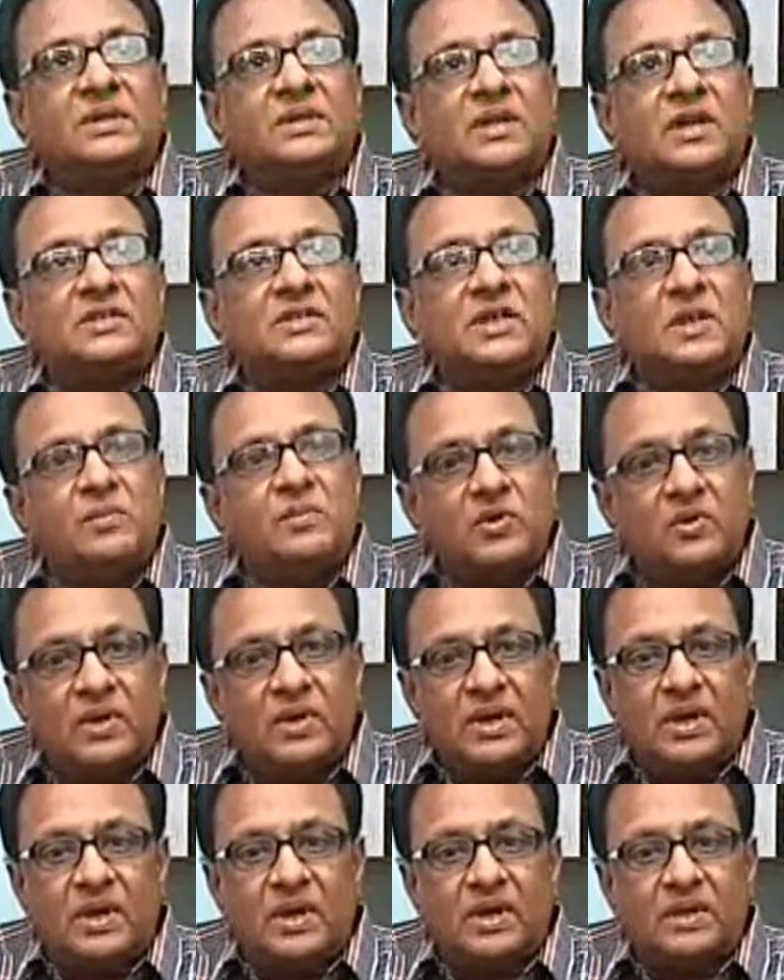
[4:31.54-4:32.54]
చరిత్ర
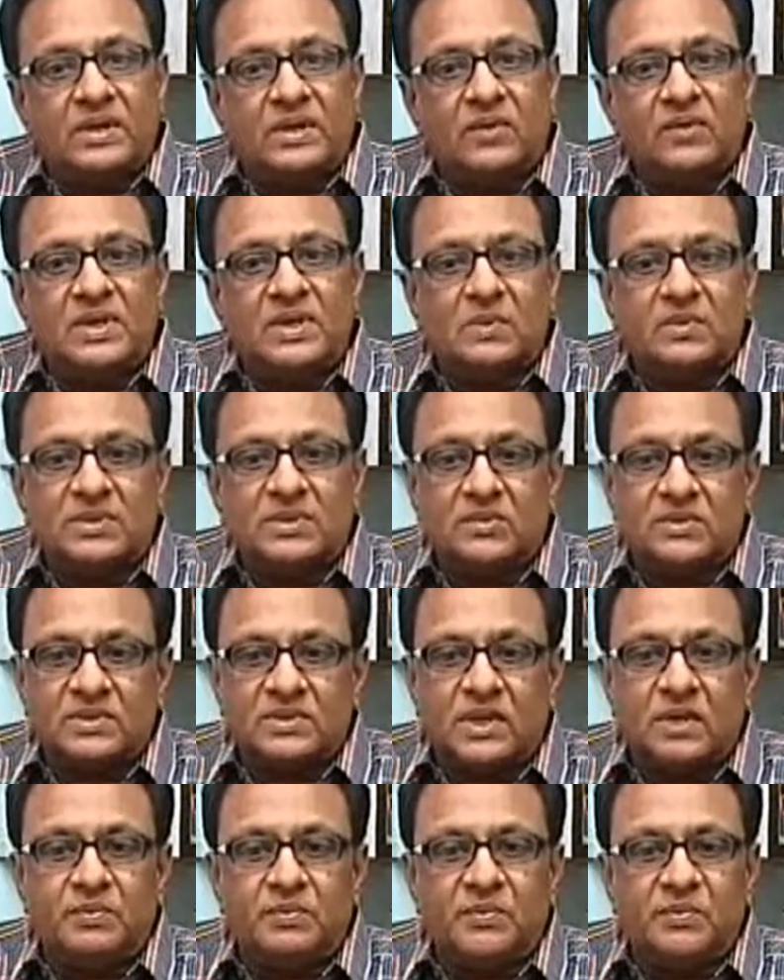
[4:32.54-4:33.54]
అధ్యాపకుడుగా ఇరవై ఎనిమిది
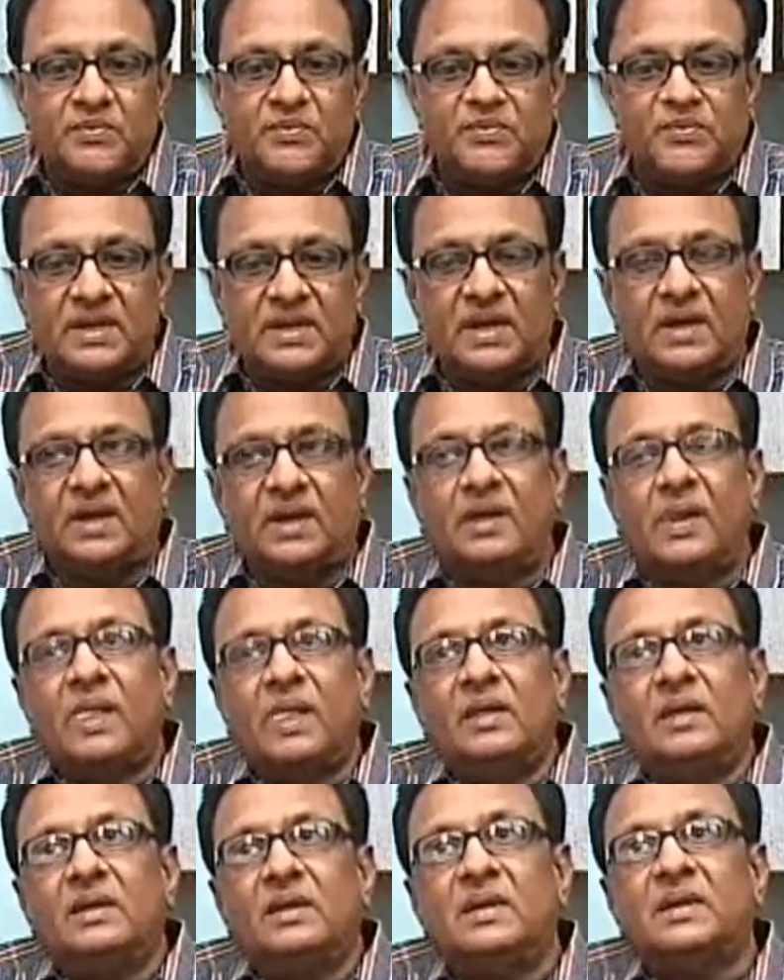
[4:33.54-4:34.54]
సంవత్సరాలు
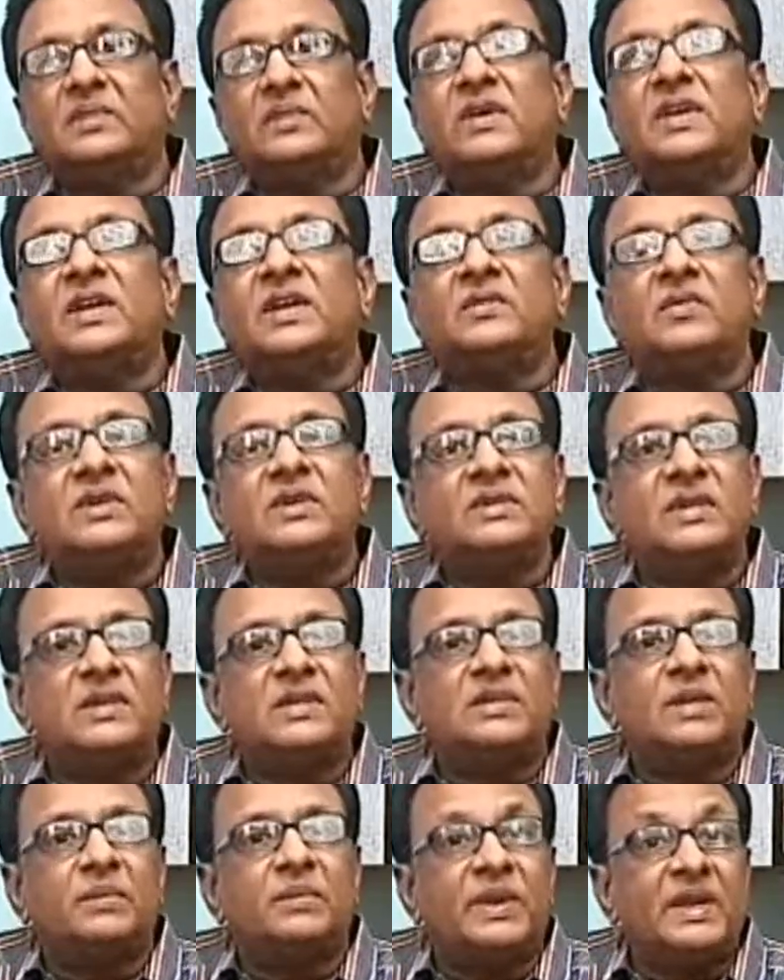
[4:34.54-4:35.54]
నిజమైనటువంటి
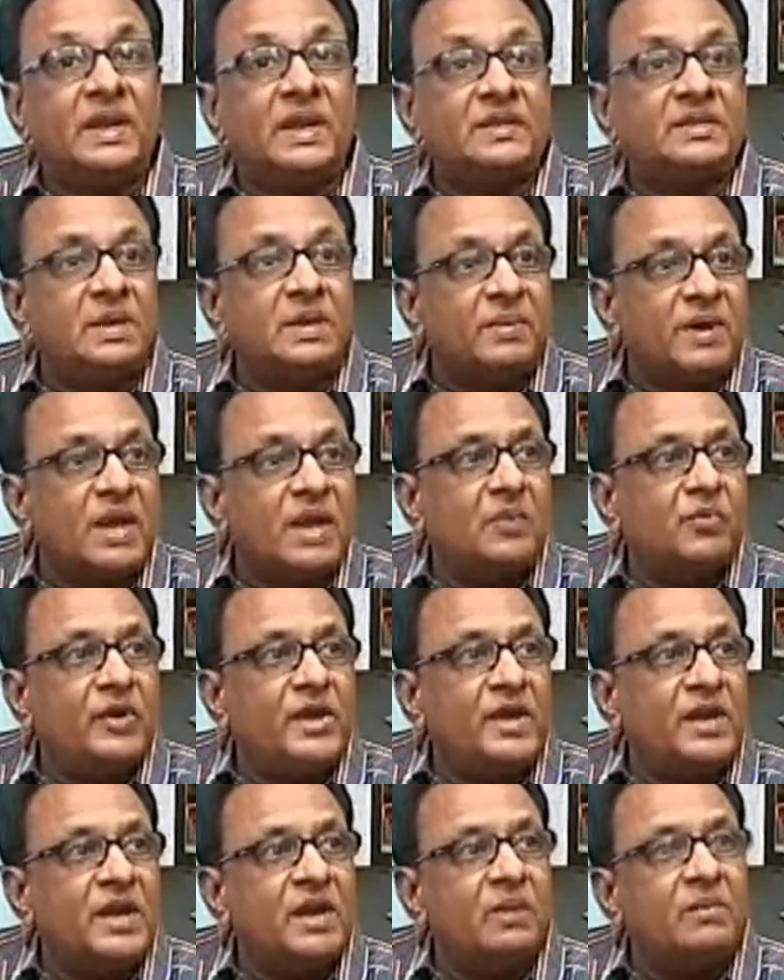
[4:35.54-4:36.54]
చరిత్ర పిల్లలకు
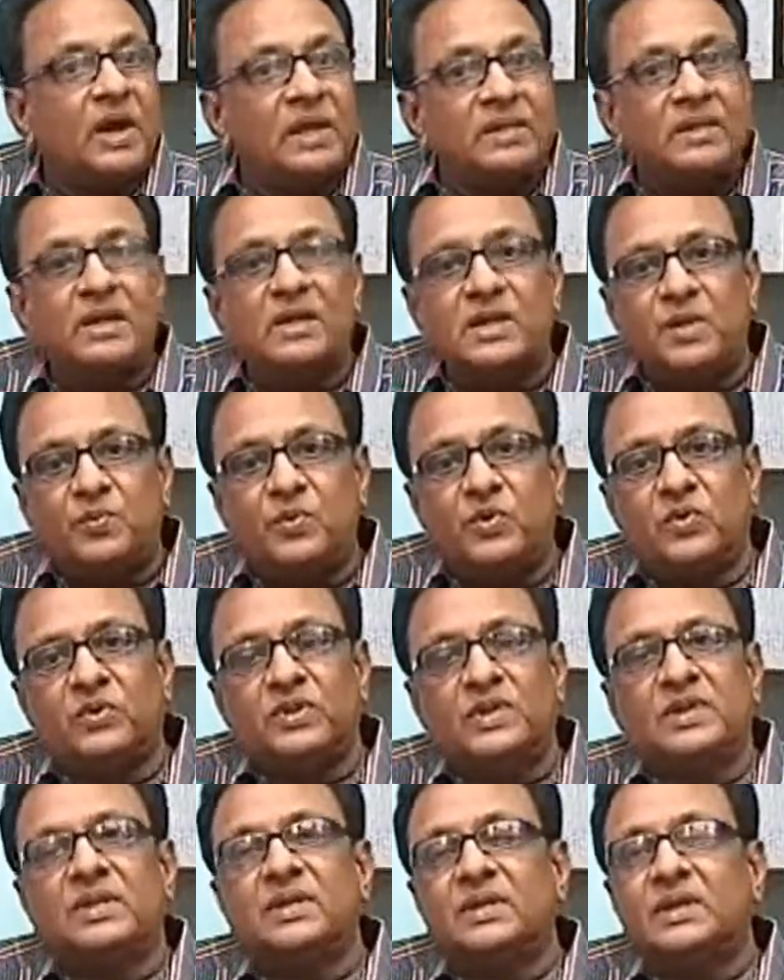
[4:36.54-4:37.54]
చెప్పలేకపోయాననే బాధ నాకు ఎప్పుడు
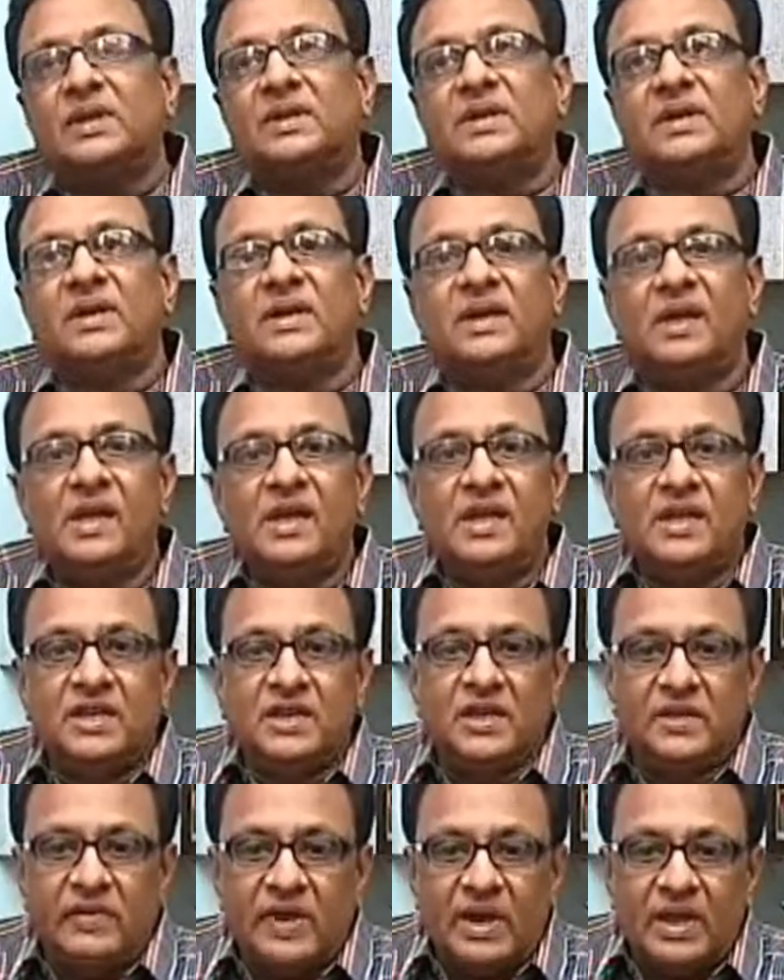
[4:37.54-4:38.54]
ఉంది ఎందుకంటే
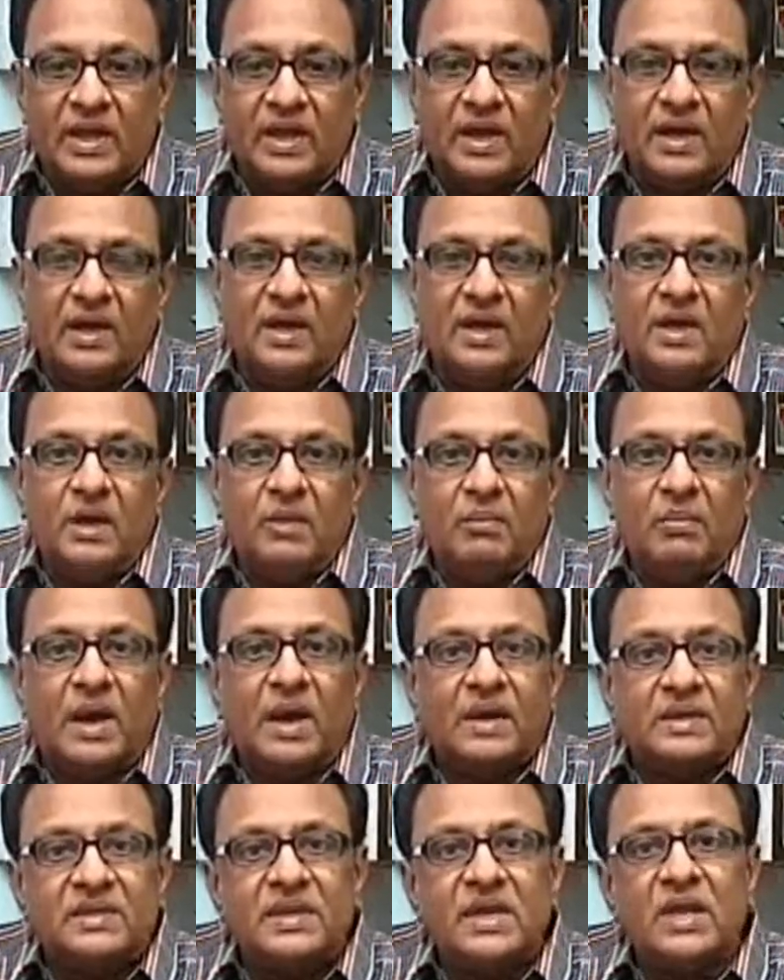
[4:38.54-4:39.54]
ఈవేళ
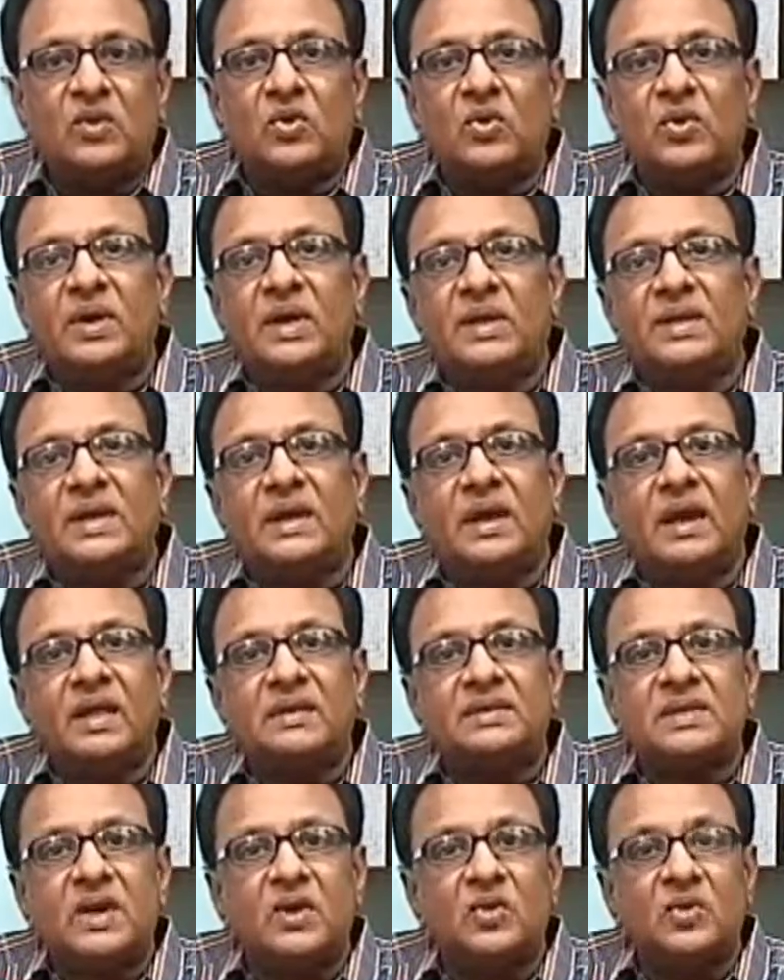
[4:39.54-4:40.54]
పాఠశాలలో కానీ
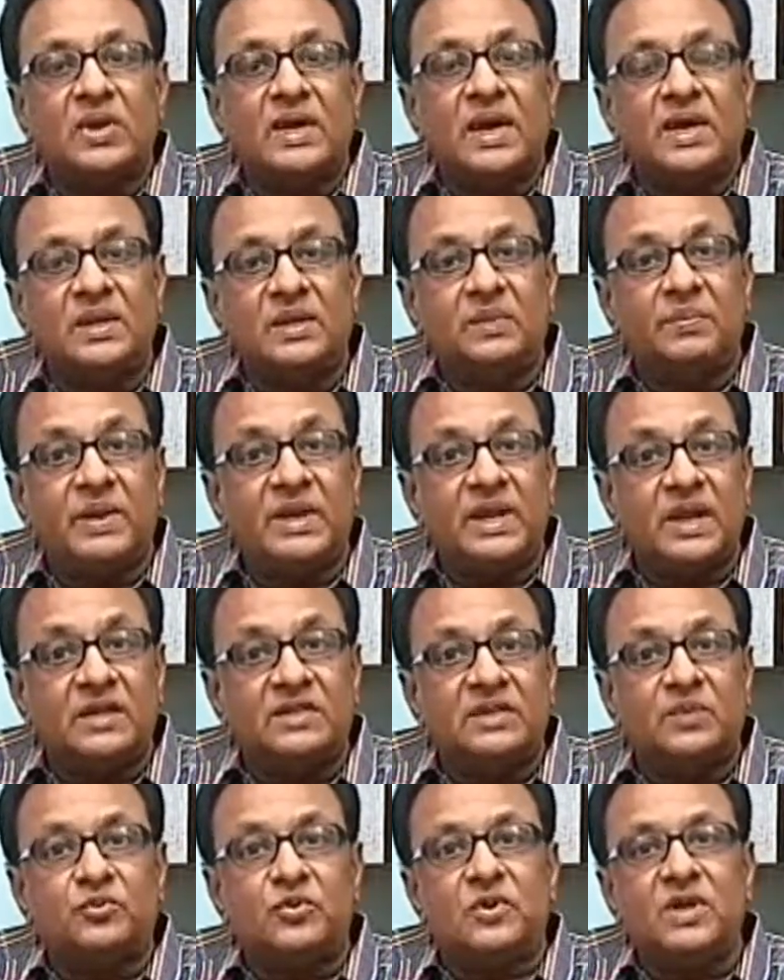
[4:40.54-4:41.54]
కళాశాలలో కానీ
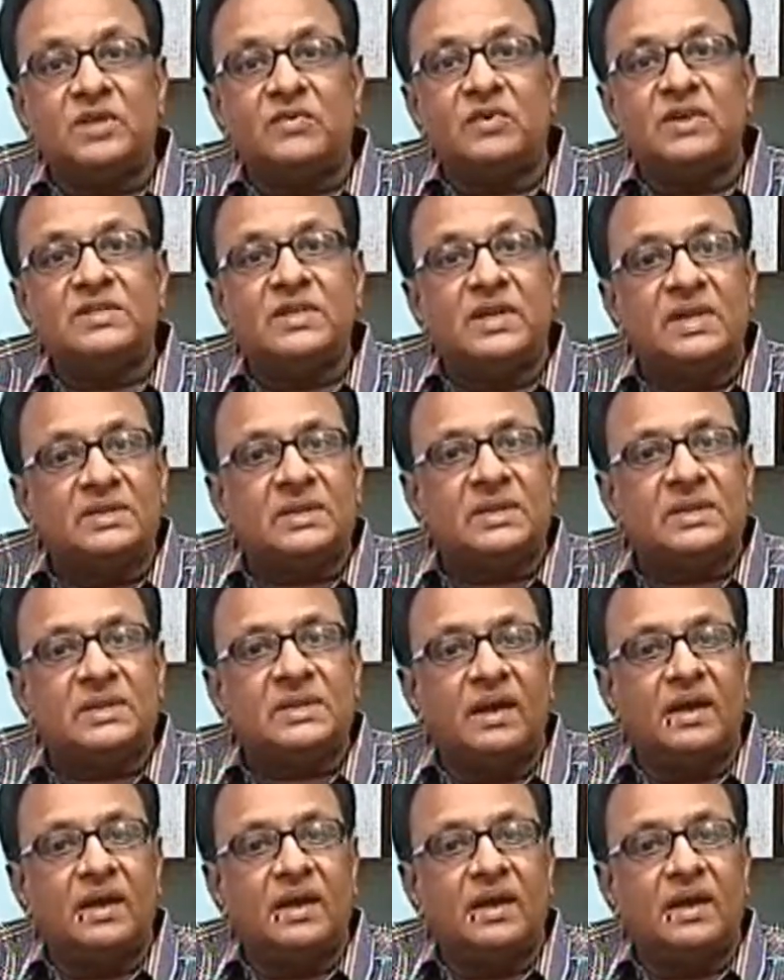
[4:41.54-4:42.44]
పిల్లలకు చెప్తున్నటువంటి చరిత్ర